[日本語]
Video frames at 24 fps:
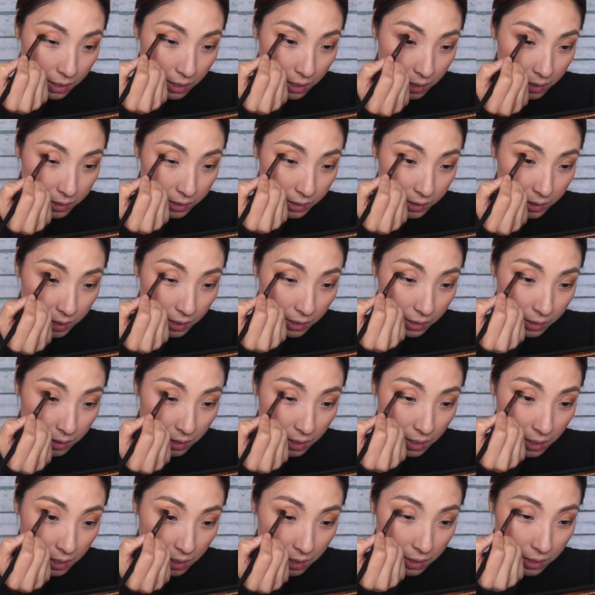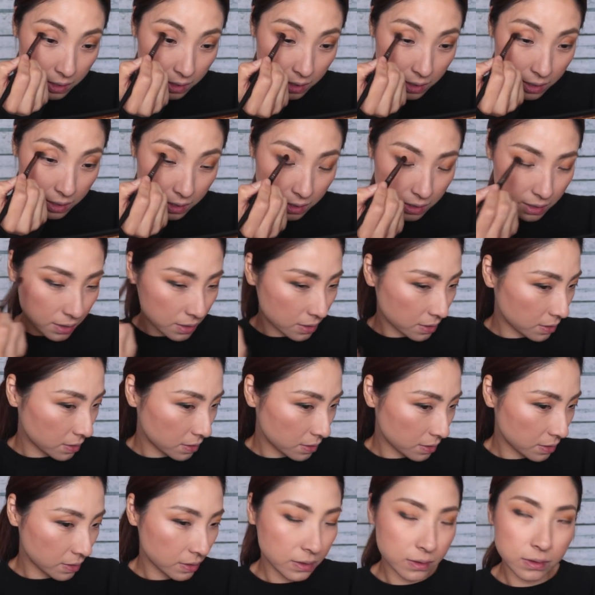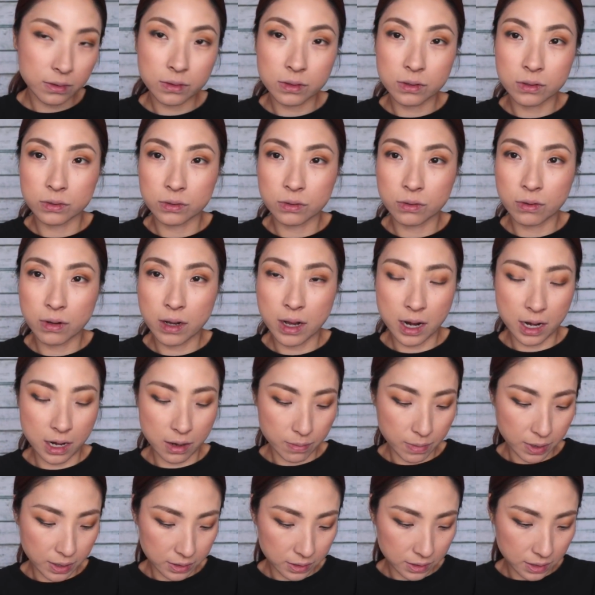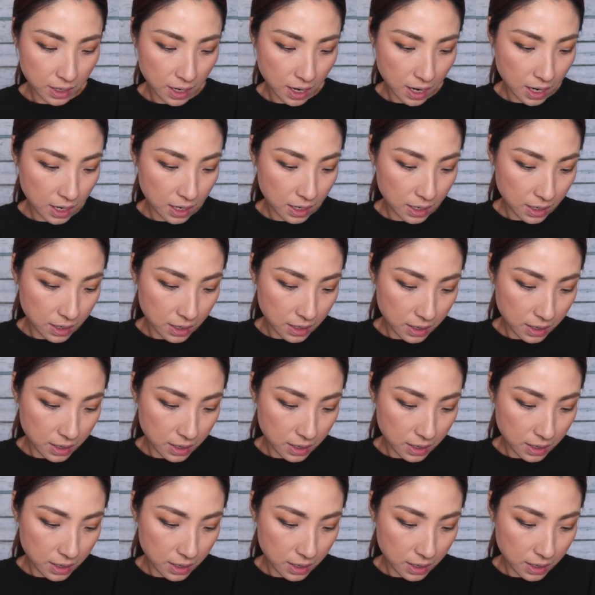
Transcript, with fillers: なっちゃったことがありますね。